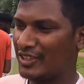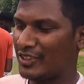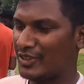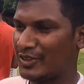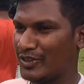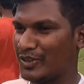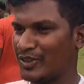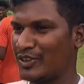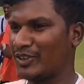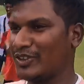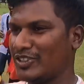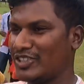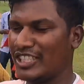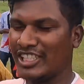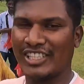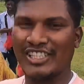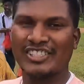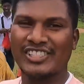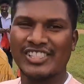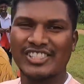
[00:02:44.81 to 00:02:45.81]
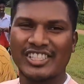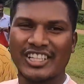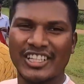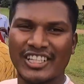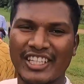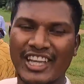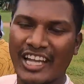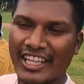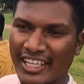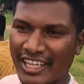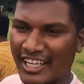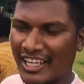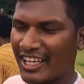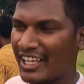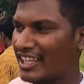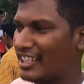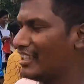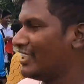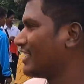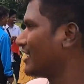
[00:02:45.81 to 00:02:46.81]
तो जल्दी से जल्दी आइएगा
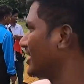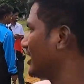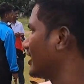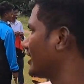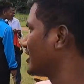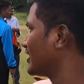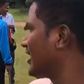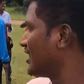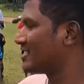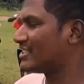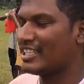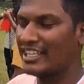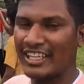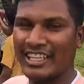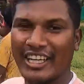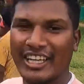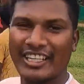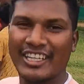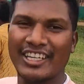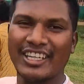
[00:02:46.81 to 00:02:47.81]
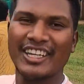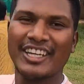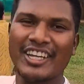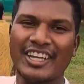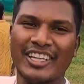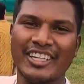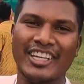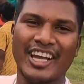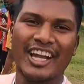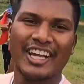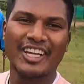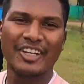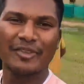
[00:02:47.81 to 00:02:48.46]
ना ठीक ना ऐसा नहीं है कि यहाँ